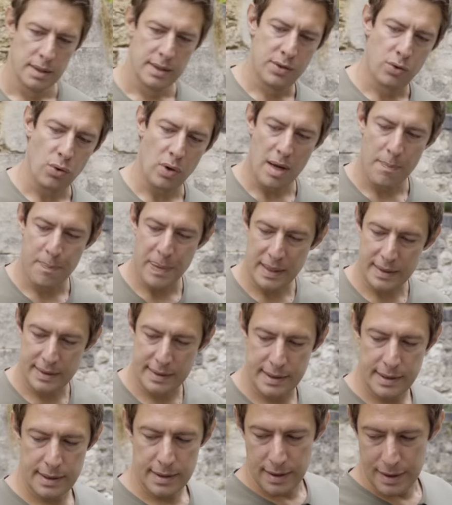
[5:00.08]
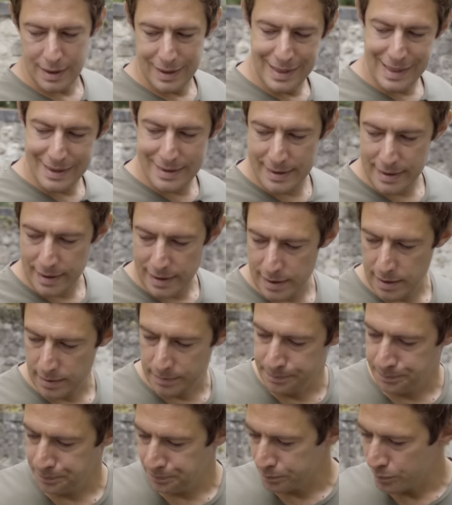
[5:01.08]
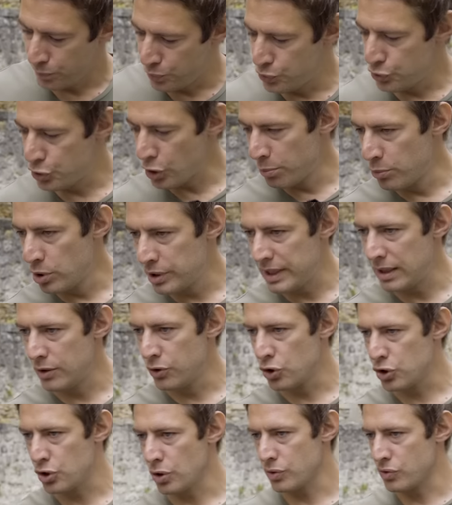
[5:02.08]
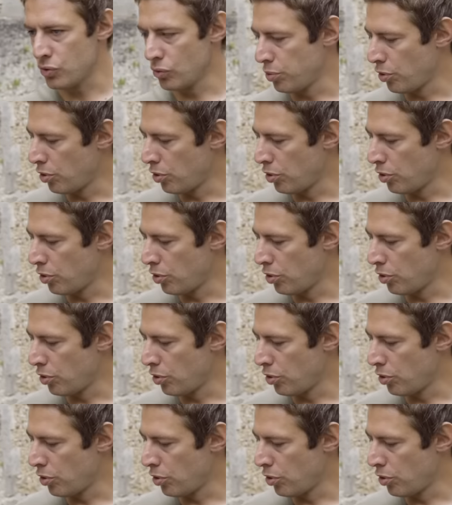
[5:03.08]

Sur la partie latérale, Plusieurs modèles de jantes sont